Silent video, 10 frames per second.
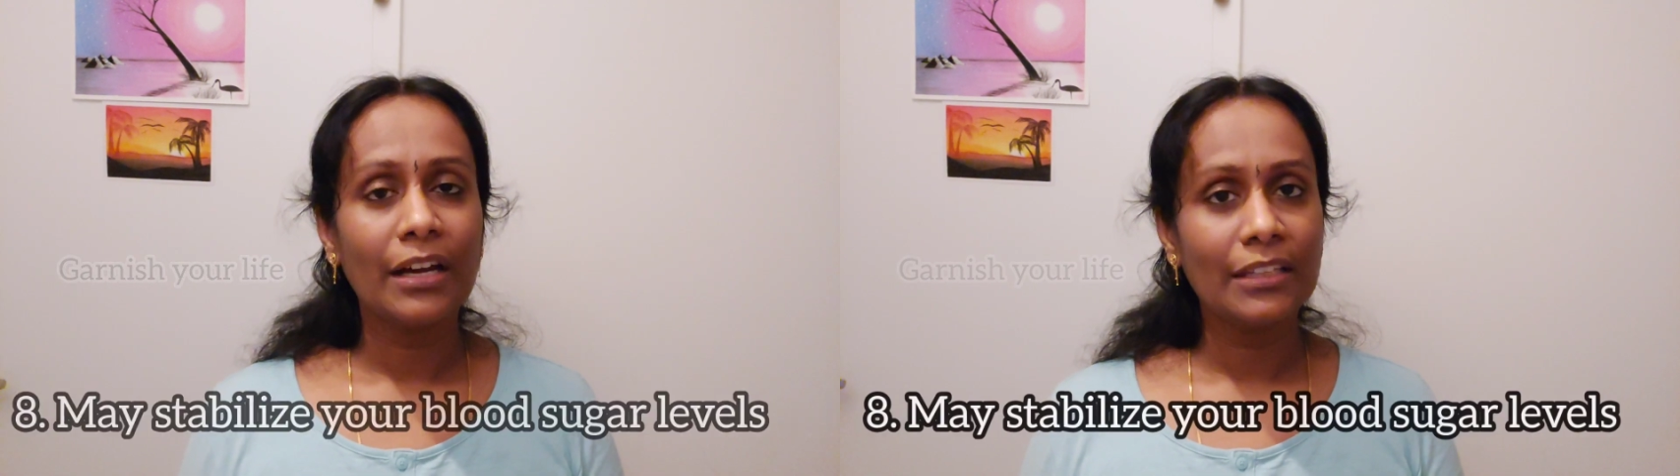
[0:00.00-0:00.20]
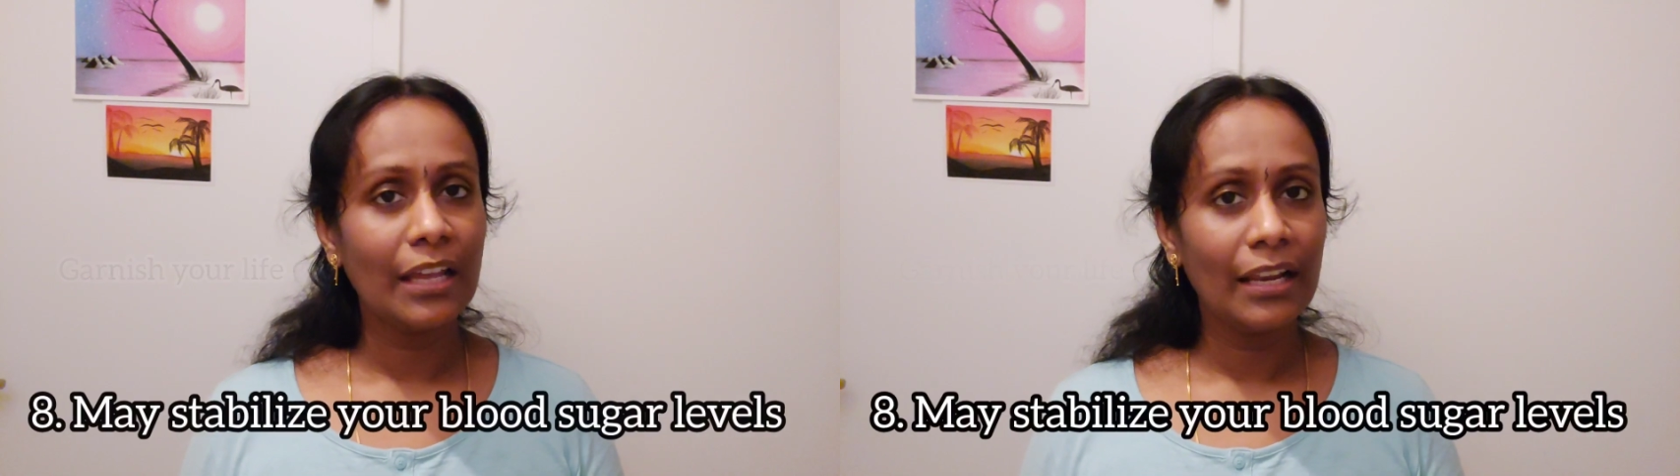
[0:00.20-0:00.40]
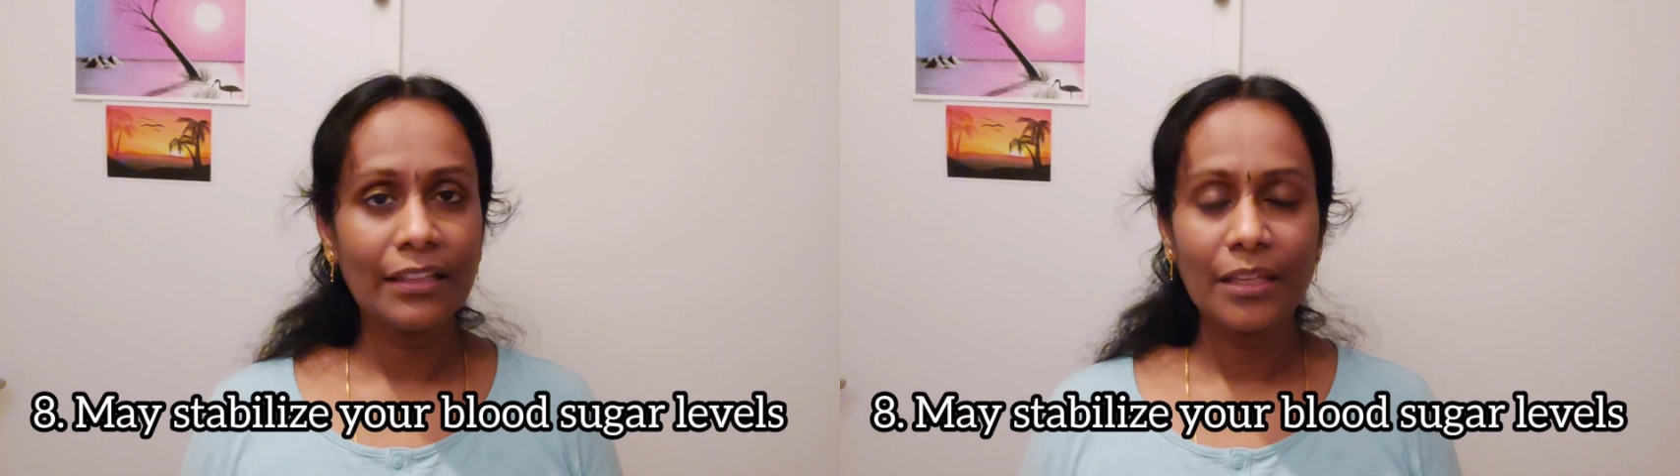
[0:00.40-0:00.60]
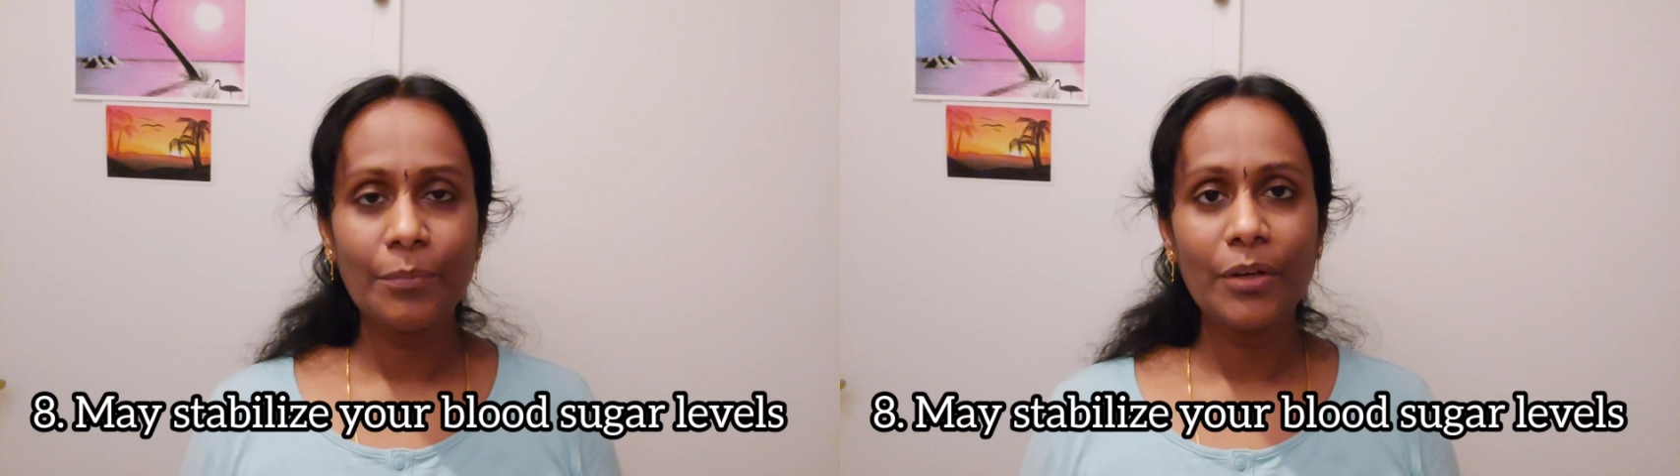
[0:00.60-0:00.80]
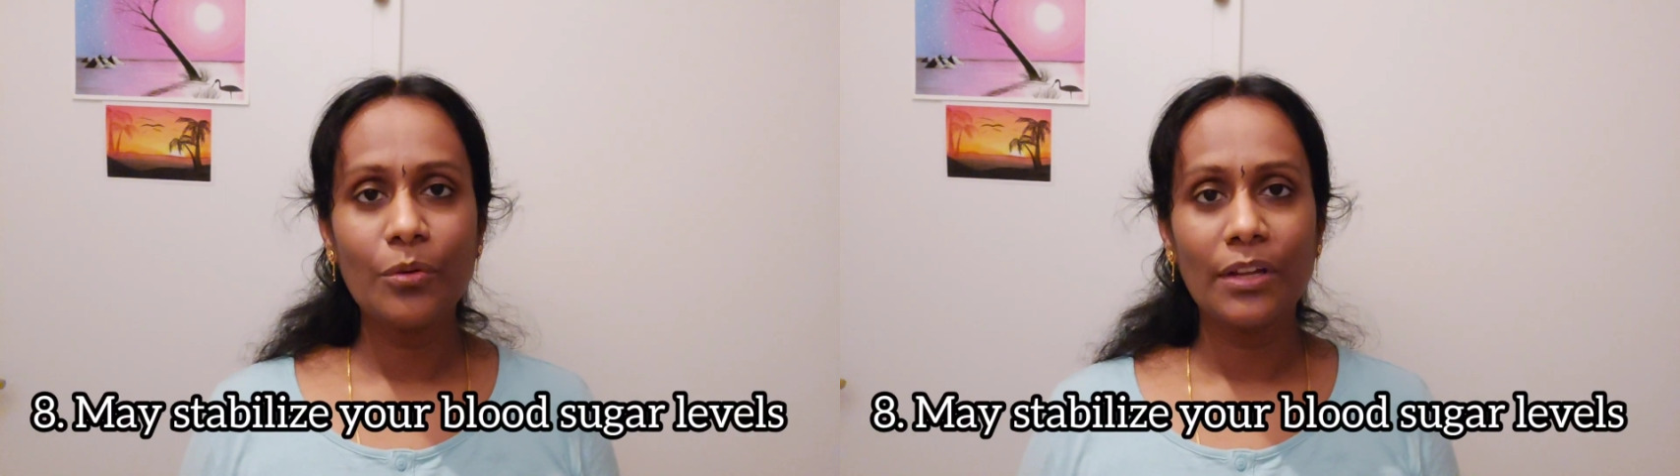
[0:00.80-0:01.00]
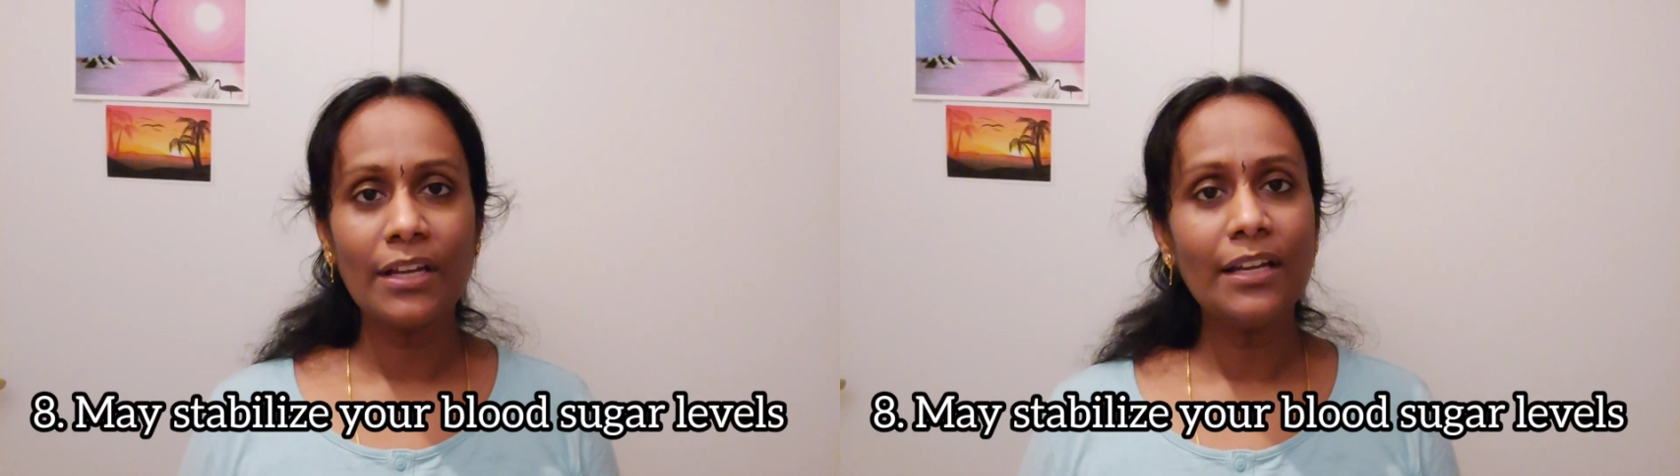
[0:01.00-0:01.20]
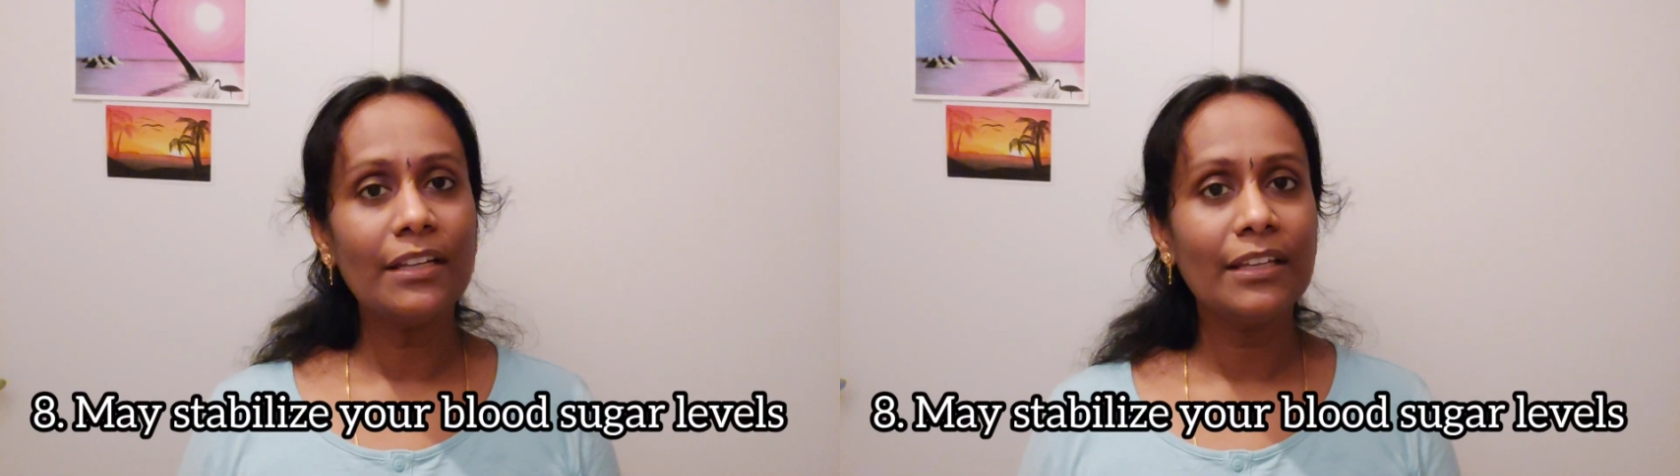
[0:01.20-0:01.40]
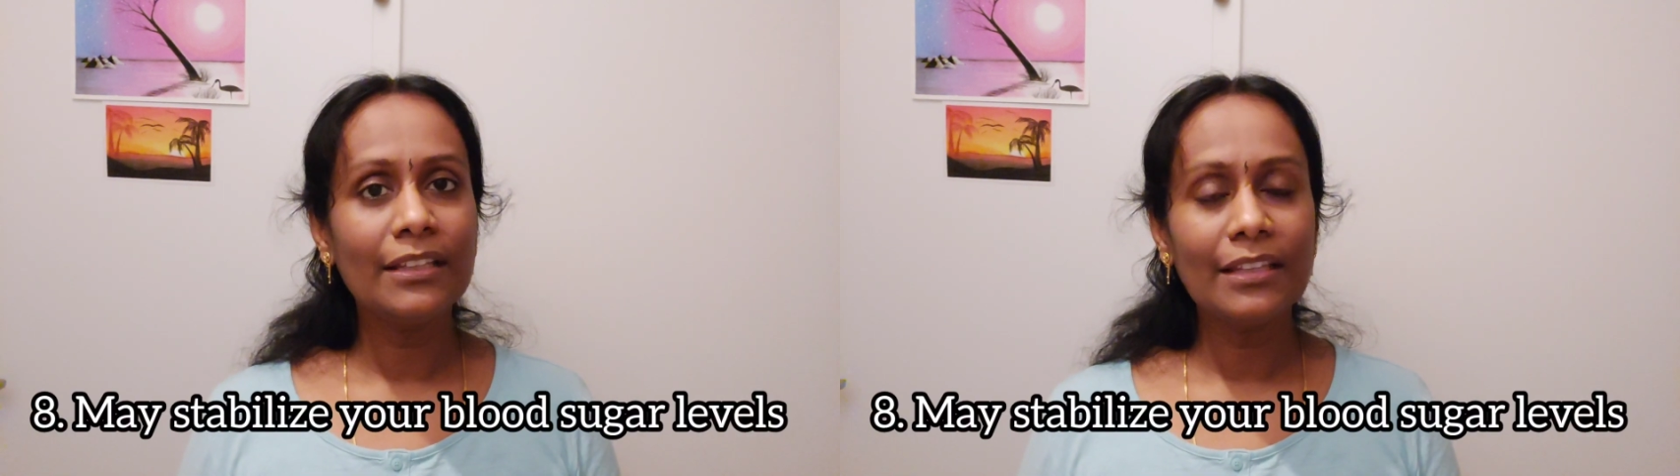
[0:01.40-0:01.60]
அது எல்லாத்தையுமே கூட
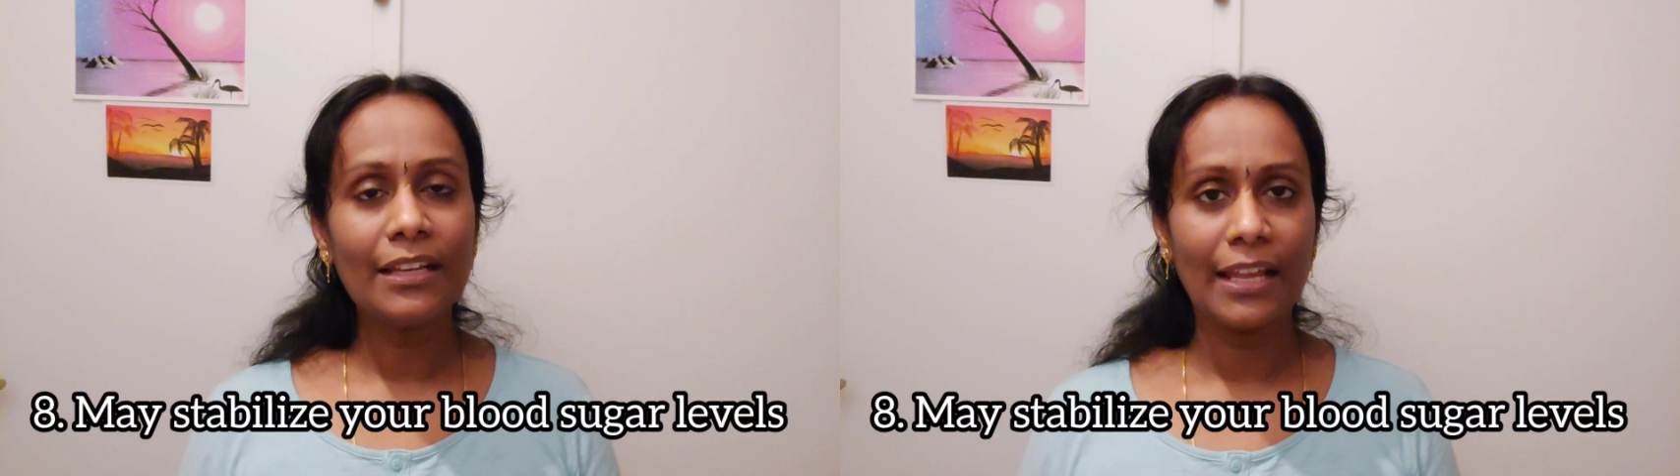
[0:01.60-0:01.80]
இந்த